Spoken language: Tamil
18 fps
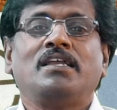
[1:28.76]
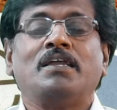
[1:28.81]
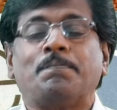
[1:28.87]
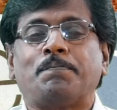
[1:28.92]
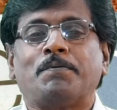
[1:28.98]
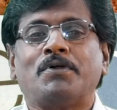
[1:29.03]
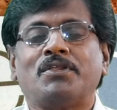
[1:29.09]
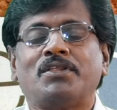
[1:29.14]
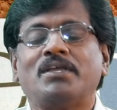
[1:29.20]

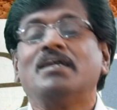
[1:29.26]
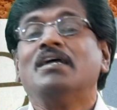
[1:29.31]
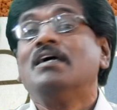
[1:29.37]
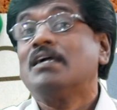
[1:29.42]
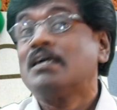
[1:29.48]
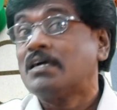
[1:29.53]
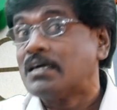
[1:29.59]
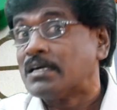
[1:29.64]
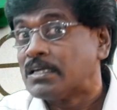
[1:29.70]
எப்பொழுது
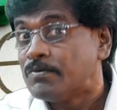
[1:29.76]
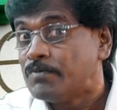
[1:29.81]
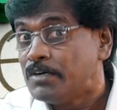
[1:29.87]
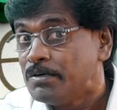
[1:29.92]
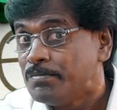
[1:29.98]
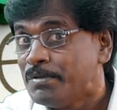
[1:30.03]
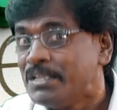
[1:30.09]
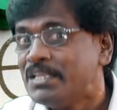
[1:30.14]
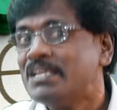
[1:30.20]

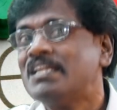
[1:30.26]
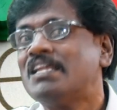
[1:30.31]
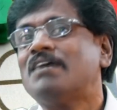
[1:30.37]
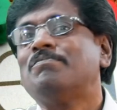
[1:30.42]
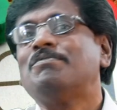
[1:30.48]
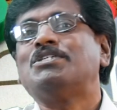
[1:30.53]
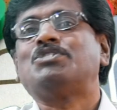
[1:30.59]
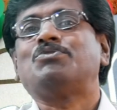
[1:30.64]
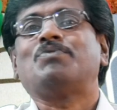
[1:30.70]
கடவுள் மீது
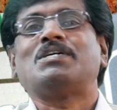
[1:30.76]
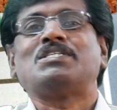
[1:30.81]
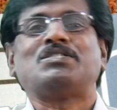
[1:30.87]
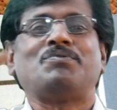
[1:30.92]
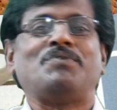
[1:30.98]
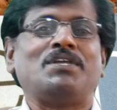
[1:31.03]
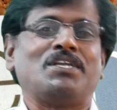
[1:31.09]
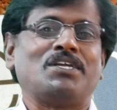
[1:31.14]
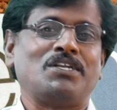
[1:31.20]
நாம்
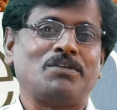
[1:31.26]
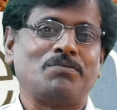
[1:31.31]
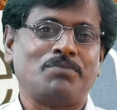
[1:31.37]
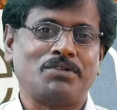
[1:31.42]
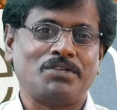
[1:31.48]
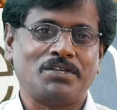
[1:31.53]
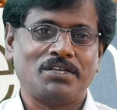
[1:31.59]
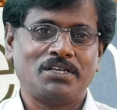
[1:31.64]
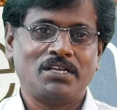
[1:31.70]
விசுவாசம் வைக்கின்ற
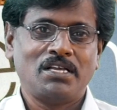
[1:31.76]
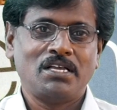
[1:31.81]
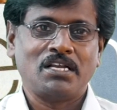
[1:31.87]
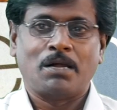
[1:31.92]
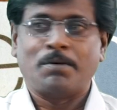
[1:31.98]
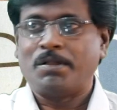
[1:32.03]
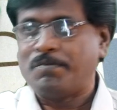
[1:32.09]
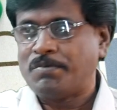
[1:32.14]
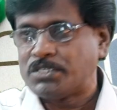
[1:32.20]
பொழுது
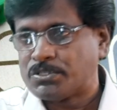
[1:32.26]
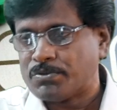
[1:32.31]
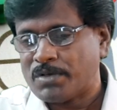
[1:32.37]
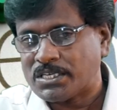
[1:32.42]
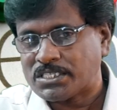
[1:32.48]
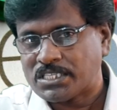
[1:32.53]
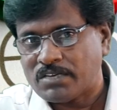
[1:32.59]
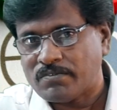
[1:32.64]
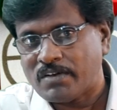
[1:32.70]
நம்முடைய
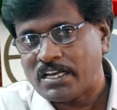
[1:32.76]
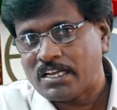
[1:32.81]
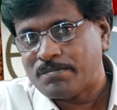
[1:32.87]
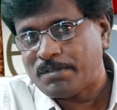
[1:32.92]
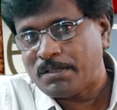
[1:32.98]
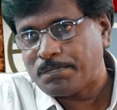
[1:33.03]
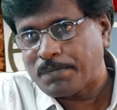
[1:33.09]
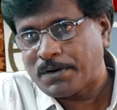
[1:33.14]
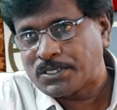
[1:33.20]
விசுவாசத்தின்
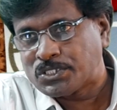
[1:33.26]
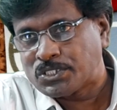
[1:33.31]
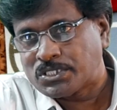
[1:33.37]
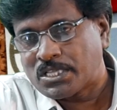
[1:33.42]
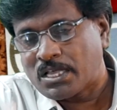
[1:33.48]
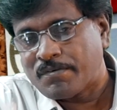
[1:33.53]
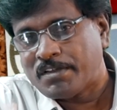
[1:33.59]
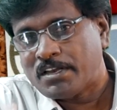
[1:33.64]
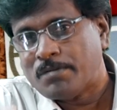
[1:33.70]
வல்லமை
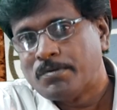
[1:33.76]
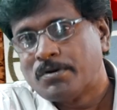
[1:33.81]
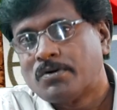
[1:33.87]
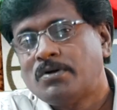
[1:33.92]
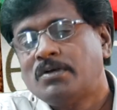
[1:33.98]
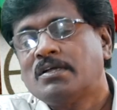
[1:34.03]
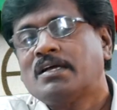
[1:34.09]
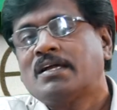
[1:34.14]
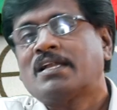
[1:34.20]
பரிசுத்தாவை
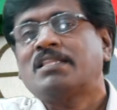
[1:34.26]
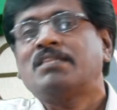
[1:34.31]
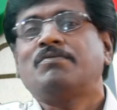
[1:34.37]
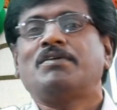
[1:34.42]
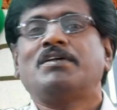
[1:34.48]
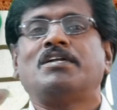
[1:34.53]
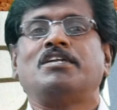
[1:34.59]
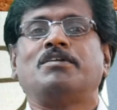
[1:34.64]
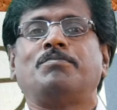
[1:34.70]
நமக்குள் கடந்து
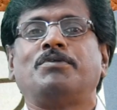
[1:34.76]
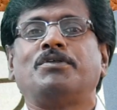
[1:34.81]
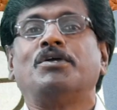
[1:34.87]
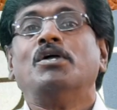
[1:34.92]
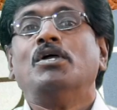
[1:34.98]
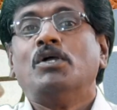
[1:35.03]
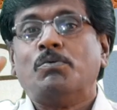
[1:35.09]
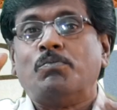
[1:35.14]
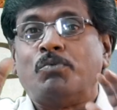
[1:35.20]
வருகின்ற பொழுது
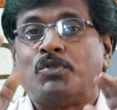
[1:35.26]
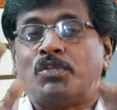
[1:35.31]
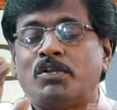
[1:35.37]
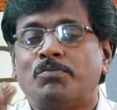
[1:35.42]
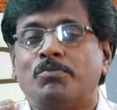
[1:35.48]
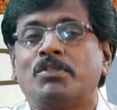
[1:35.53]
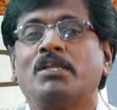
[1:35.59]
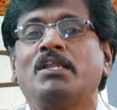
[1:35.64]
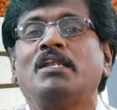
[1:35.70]

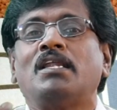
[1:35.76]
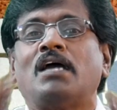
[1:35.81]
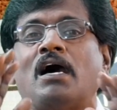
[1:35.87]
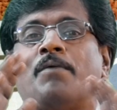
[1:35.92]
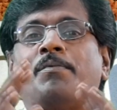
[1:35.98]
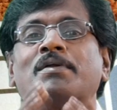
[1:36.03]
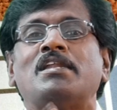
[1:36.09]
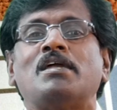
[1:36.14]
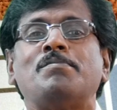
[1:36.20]
முதல் முதலில்
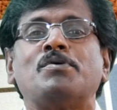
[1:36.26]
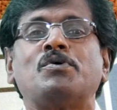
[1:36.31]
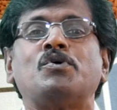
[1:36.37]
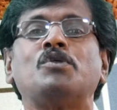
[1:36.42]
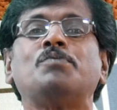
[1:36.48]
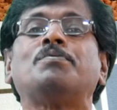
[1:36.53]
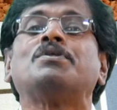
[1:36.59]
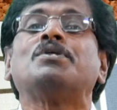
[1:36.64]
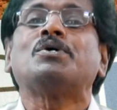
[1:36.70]
அவர் நம்ம
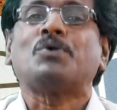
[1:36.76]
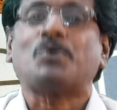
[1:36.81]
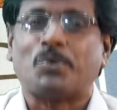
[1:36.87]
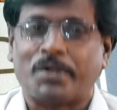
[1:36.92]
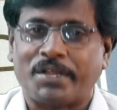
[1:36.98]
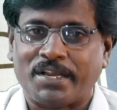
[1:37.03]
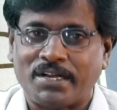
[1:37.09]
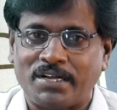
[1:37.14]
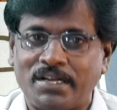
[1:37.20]
கொடுப்பது
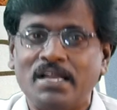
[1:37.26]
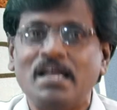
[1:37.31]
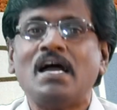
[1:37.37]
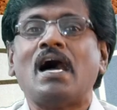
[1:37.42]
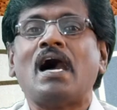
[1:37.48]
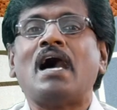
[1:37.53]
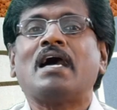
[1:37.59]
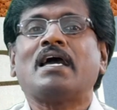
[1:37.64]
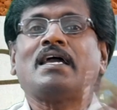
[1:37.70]
கொடைகள்
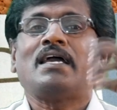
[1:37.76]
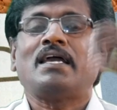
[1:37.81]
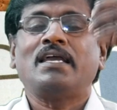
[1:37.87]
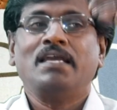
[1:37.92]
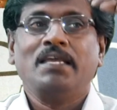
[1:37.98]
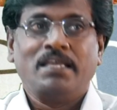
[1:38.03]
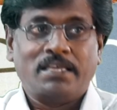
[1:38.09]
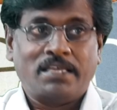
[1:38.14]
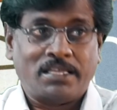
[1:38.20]
ஆக
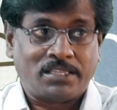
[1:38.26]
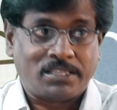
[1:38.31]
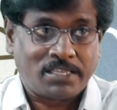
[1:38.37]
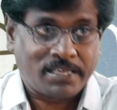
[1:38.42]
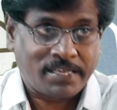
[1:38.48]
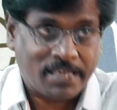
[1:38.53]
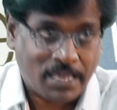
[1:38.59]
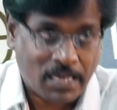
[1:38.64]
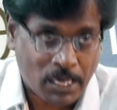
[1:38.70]

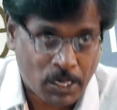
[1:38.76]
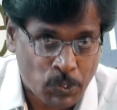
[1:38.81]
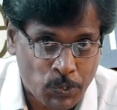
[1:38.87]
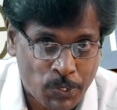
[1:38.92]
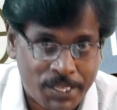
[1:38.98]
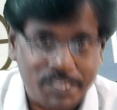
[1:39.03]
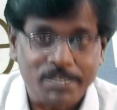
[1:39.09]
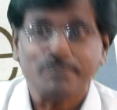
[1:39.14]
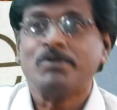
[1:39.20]
இத்தகைய
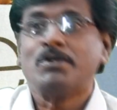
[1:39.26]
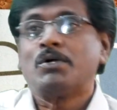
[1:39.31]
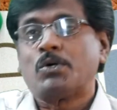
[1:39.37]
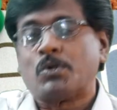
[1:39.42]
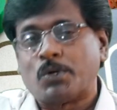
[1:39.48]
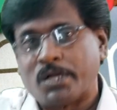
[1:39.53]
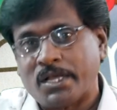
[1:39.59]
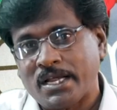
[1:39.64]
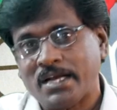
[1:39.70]
அருளையும்
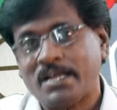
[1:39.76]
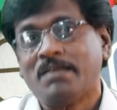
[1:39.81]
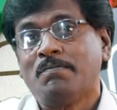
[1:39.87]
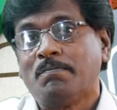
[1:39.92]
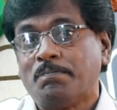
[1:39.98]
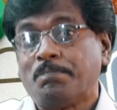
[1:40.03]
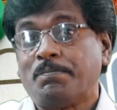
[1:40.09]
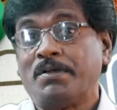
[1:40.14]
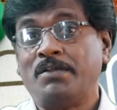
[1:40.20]

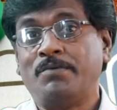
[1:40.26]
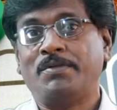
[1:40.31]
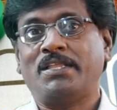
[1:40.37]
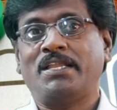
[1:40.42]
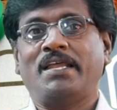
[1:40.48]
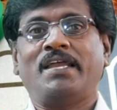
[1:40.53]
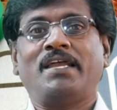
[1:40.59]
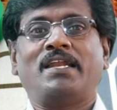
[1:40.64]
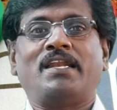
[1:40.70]
கொடைகளையும்
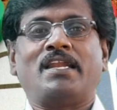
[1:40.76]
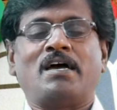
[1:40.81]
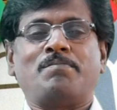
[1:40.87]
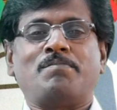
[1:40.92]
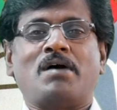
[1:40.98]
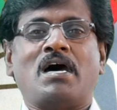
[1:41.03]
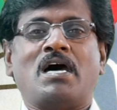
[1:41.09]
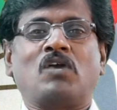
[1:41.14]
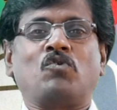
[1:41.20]
பெறுவதிலே
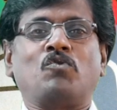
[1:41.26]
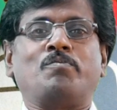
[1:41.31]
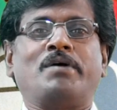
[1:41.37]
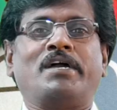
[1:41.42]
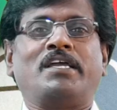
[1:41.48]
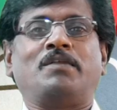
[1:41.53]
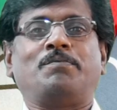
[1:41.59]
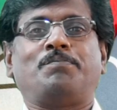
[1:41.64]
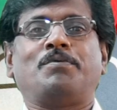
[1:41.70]
நாம்
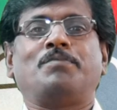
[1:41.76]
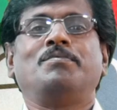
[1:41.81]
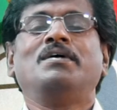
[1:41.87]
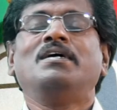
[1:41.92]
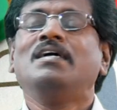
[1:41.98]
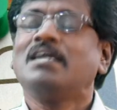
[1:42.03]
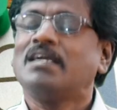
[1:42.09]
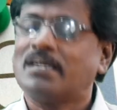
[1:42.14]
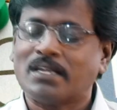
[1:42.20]
ஆர்வமாக இருப்போம்
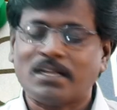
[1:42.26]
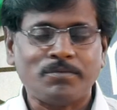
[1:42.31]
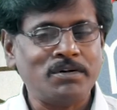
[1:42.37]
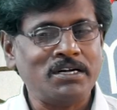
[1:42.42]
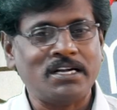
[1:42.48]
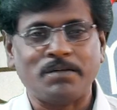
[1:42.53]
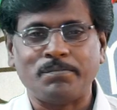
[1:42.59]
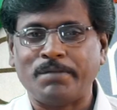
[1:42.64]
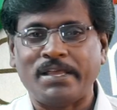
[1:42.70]

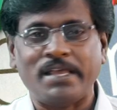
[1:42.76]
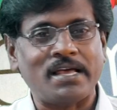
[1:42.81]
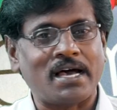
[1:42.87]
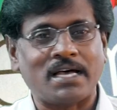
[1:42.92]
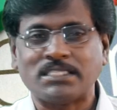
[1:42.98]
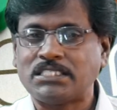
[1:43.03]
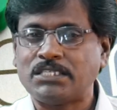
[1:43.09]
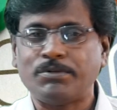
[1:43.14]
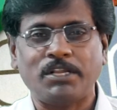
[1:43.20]
கடவுள் நம்மை
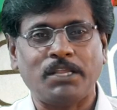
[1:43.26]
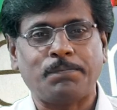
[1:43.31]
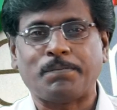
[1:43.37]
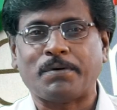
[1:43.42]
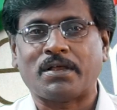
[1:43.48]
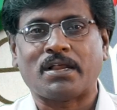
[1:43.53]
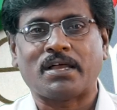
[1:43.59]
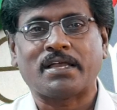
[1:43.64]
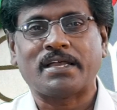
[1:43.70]

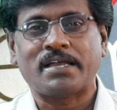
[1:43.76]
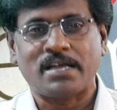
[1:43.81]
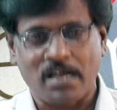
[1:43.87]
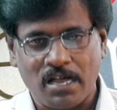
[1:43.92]
ஆசுவதிப்பாராக